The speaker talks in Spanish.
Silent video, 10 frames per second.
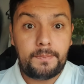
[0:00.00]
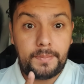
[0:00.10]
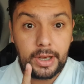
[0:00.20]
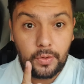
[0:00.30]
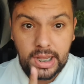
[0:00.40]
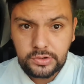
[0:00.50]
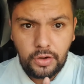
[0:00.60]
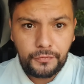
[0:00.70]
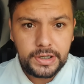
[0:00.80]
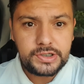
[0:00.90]
pero haz tu
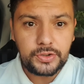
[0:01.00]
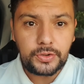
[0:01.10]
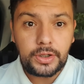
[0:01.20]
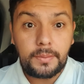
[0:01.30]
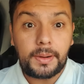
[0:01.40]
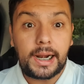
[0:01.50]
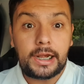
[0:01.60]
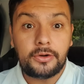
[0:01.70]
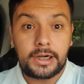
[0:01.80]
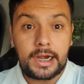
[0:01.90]
esfuerzo para
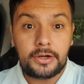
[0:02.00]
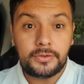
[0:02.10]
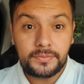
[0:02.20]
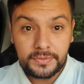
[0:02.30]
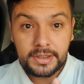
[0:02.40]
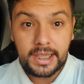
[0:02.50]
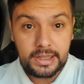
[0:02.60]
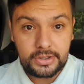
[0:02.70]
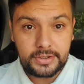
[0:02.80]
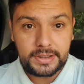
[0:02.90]
lograrlo. Que
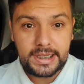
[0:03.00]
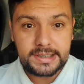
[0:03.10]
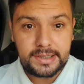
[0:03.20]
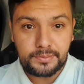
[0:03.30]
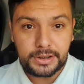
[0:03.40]
Dios te bendiga siempre.